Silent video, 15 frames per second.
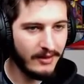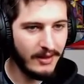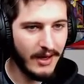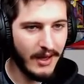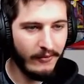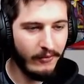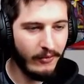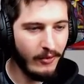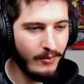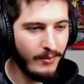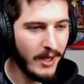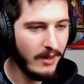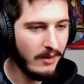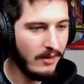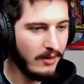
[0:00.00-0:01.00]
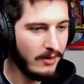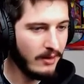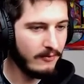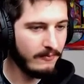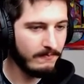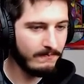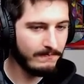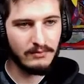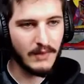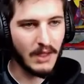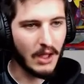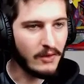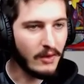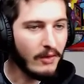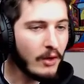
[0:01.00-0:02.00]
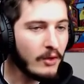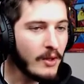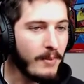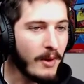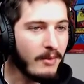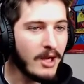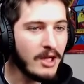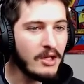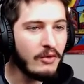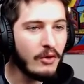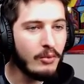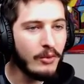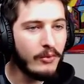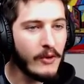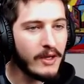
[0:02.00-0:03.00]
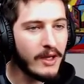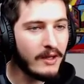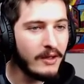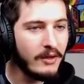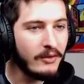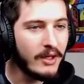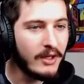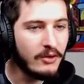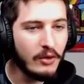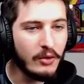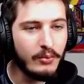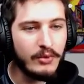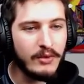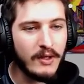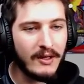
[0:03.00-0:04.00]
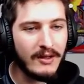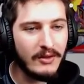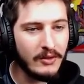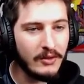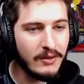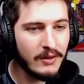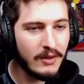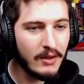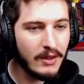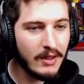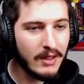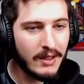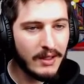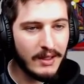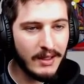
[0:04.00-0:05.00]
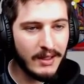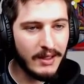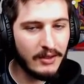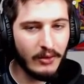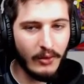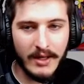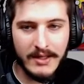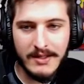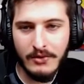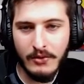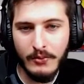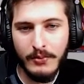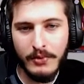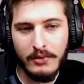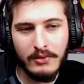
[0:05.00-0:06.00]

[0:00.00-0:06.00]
la femelle. Ça va, on est pas mal niveau bouffe, regardez, on a deux bouteilles d'eau et trois soupes.